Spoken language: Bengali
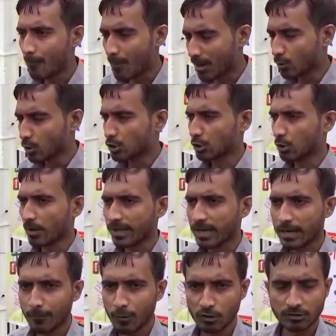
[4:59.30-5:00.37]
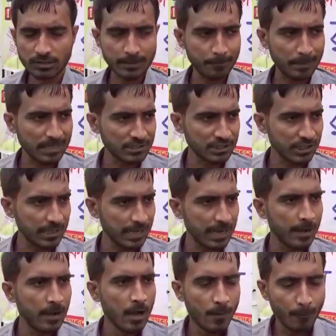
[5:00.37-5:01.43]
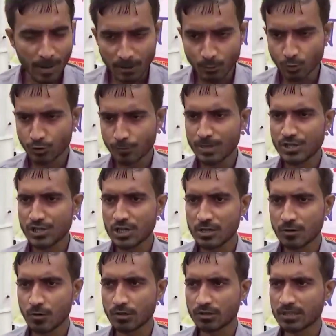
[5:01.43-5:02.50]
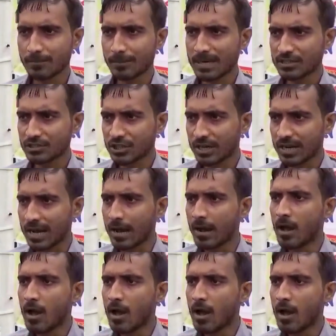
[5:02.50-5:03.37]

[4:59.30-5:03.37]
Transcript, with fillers: মানুষ কথা বলতে পারছে না মানুষ মিছিল করতে পারছে না